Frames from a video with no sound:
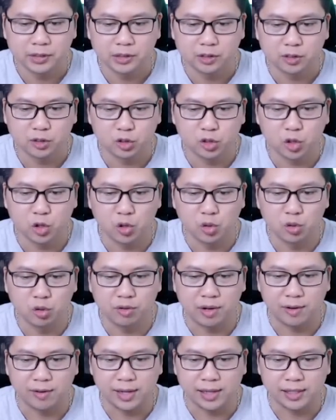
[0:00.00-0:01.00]
Rồi
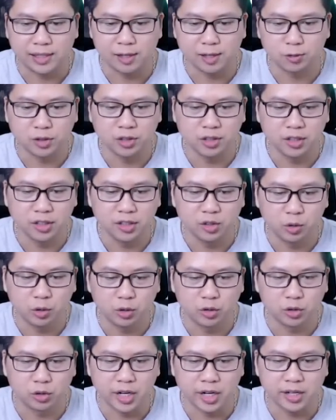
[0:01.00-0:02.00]
vào cắt góc xử lý tốt
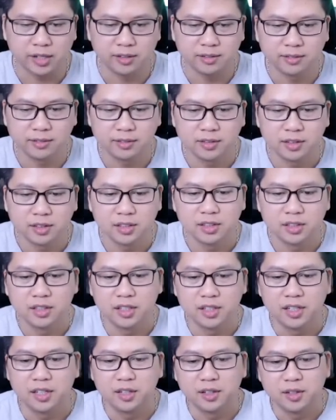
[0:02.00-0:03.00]
rồi đấy.
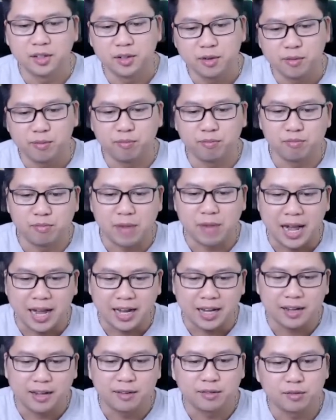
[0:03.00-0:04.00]

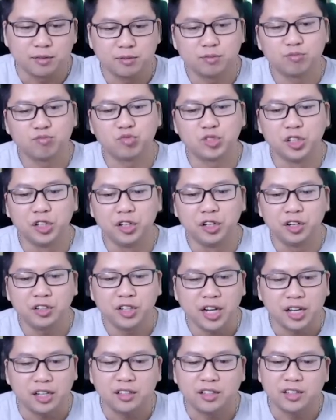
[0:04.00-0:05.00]
Ba tướng
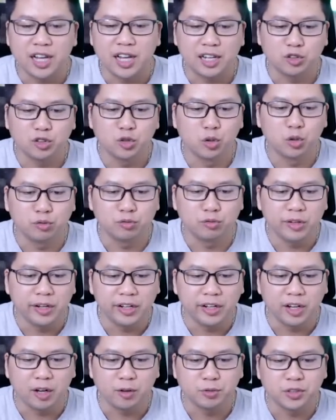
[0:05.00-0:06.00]
này đang dồn về
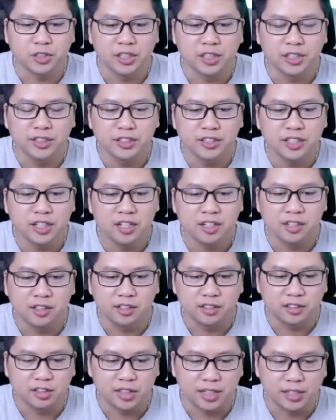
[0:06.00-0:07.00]
góc 9 giờ
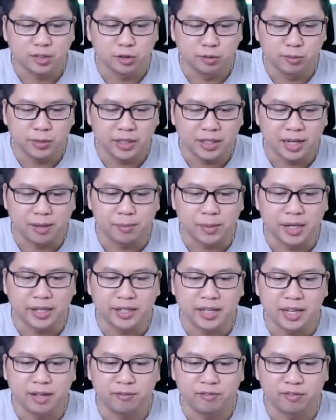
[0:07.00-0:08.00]
sẽ chuẩn bị gặp anh
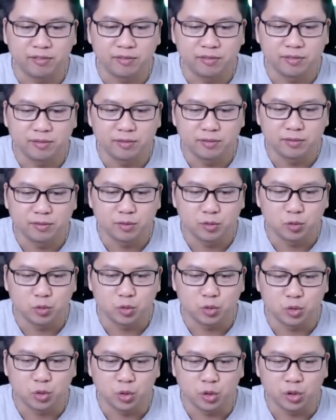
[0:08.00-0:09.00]
em
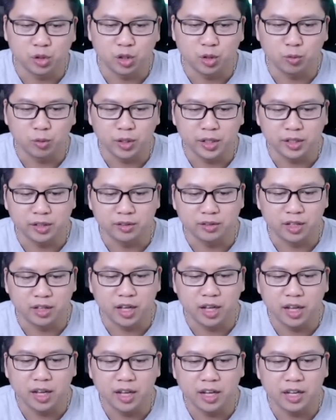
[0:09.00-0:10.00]
rồi gồng kinh.
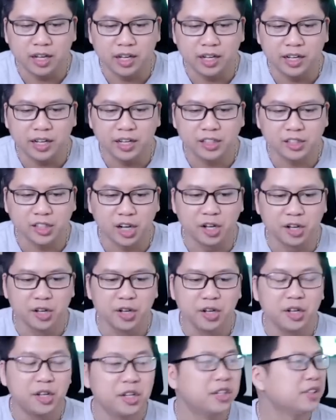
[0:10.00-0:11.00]
Đây, trời
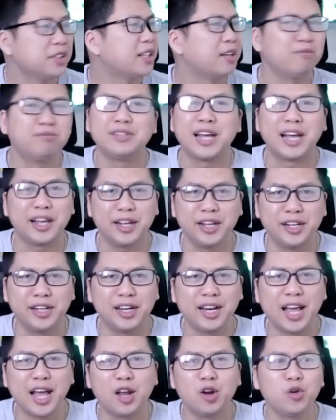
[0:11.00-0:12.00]
Tầm này
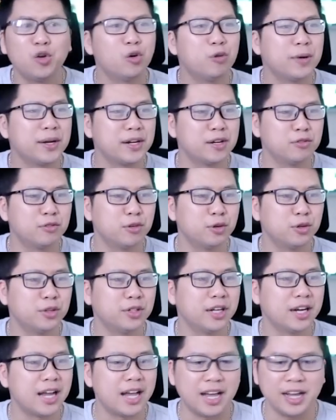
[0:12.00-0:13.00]
la lô bắt đầu vô nữa
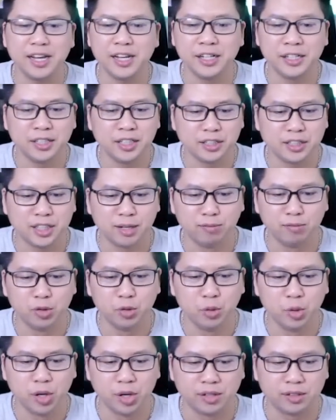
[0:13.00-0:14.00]
là hết nước chấm
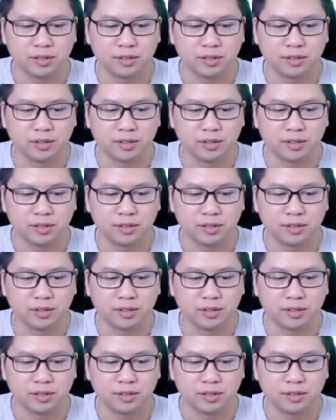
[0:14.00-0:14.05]
luôn